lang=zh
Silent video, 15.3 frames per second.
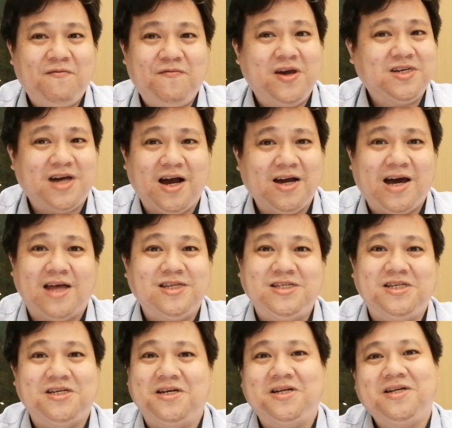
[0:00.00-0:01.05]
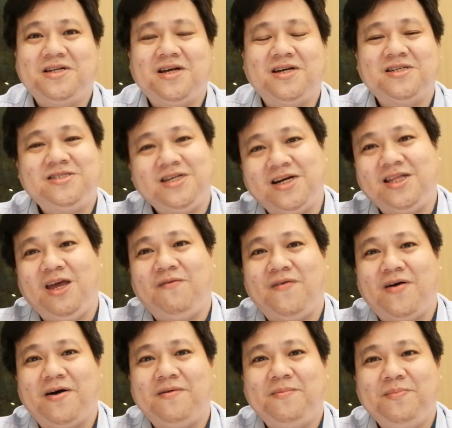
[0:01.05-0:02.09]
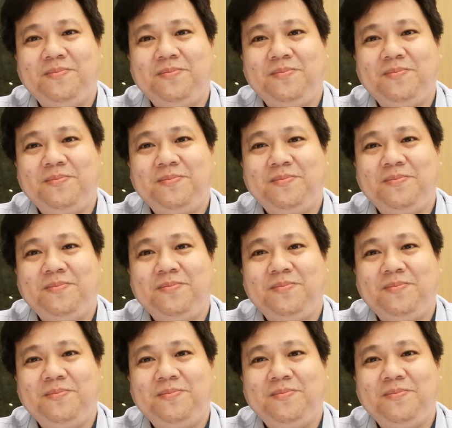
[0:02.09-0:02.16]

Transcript: 非常干净这个地方。